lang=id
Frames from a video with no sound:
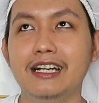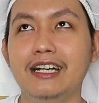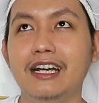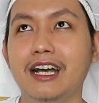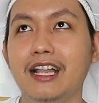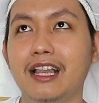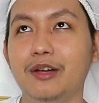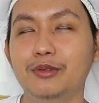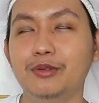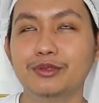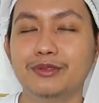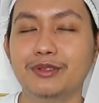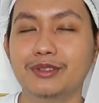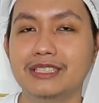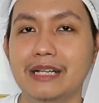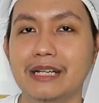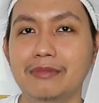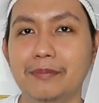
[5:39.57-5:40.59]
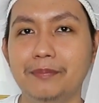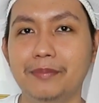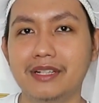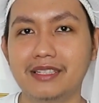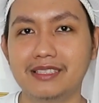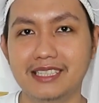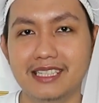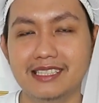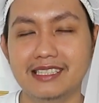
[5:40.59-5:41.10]
kalau untuk sama
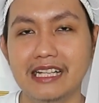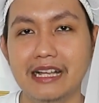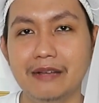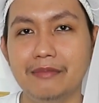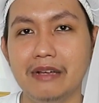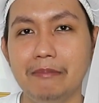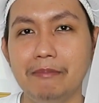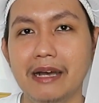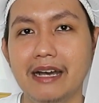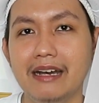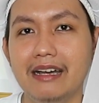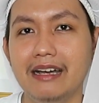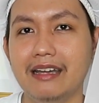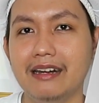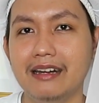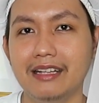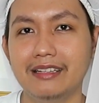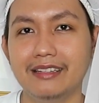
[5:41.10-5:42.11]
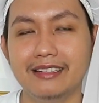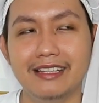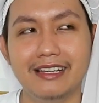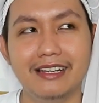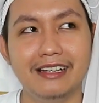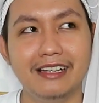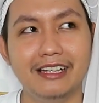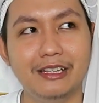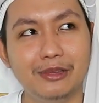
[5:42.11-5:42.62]
persis sama bakarat
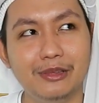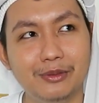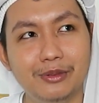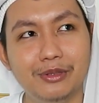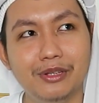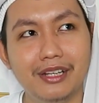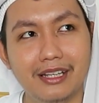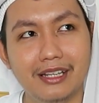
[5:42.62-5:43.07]
yang itu